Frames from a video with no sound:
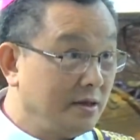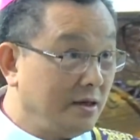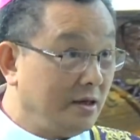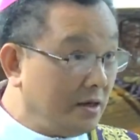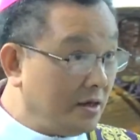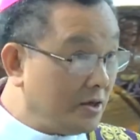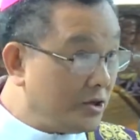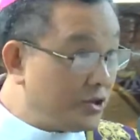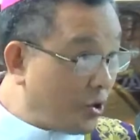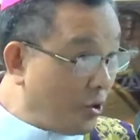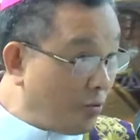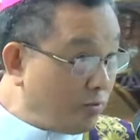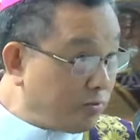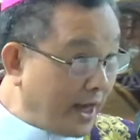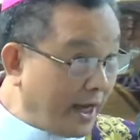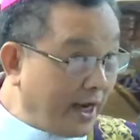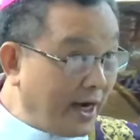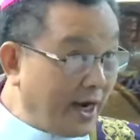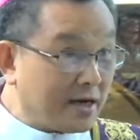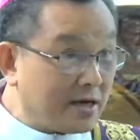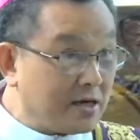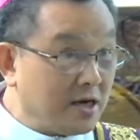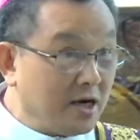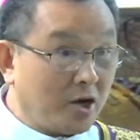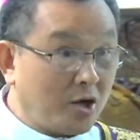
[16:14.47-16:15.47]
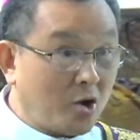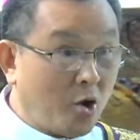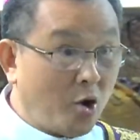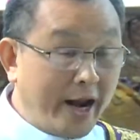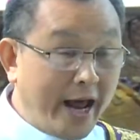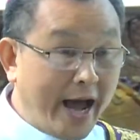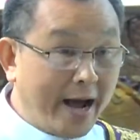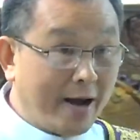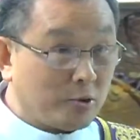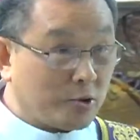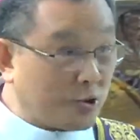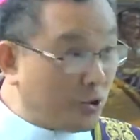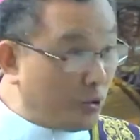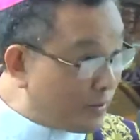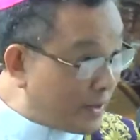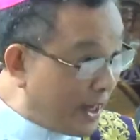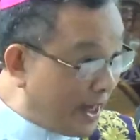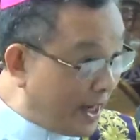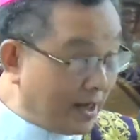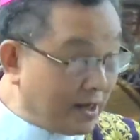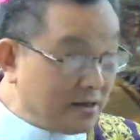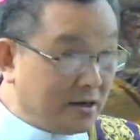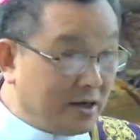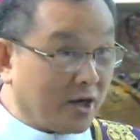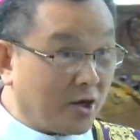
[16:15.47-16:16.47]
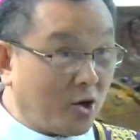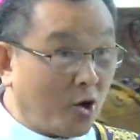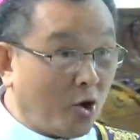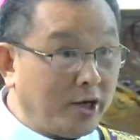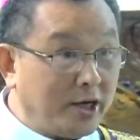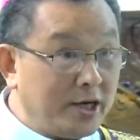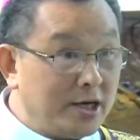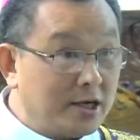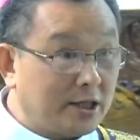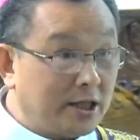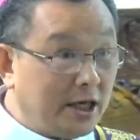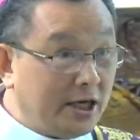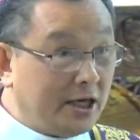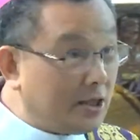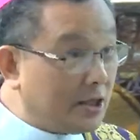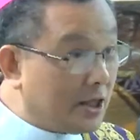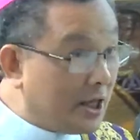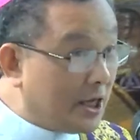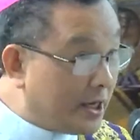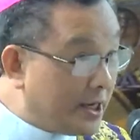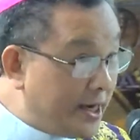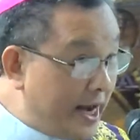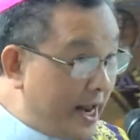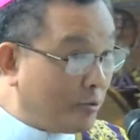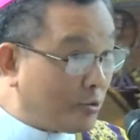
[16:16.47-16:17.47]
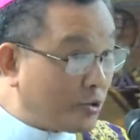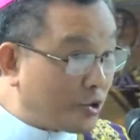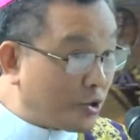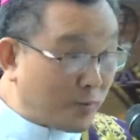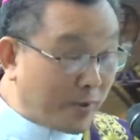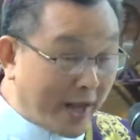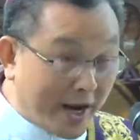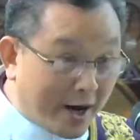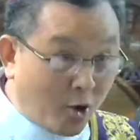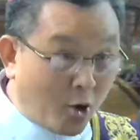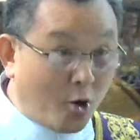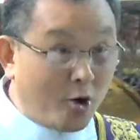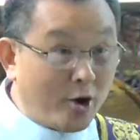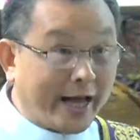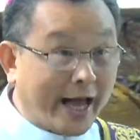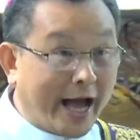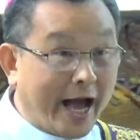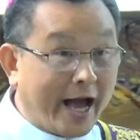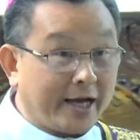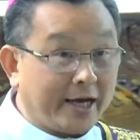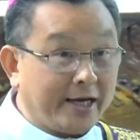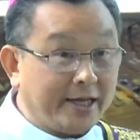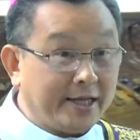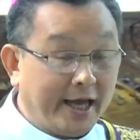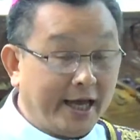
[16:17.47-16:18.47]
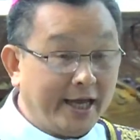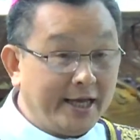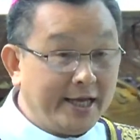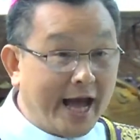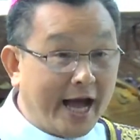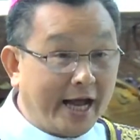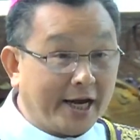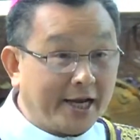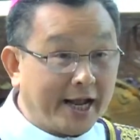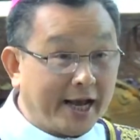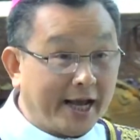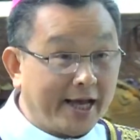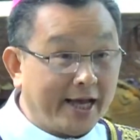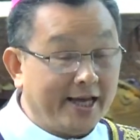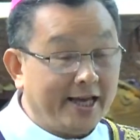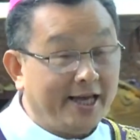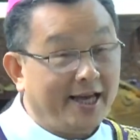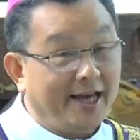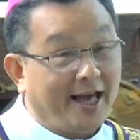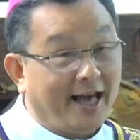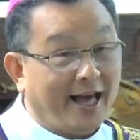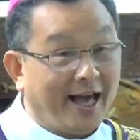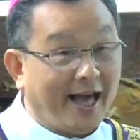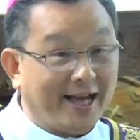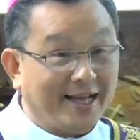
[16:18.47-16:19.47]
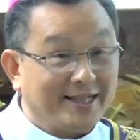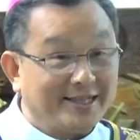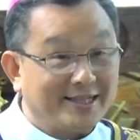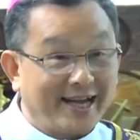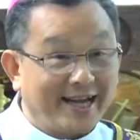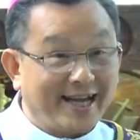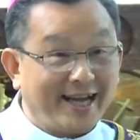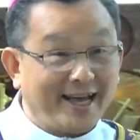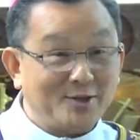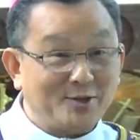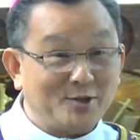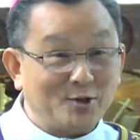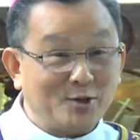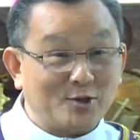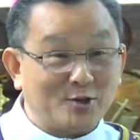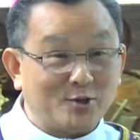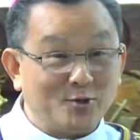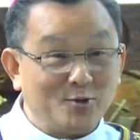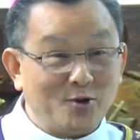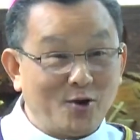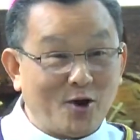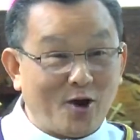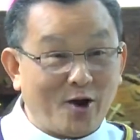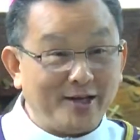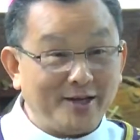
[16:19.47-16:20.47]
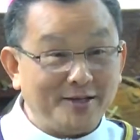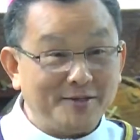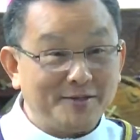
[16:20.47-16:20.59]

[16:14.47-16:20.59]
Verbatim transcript: chúng ta là người có đạo chúng ta là người có đức tin nếu chúng ta có cả cái thế gian này à ta nghe chúa Giêsu nói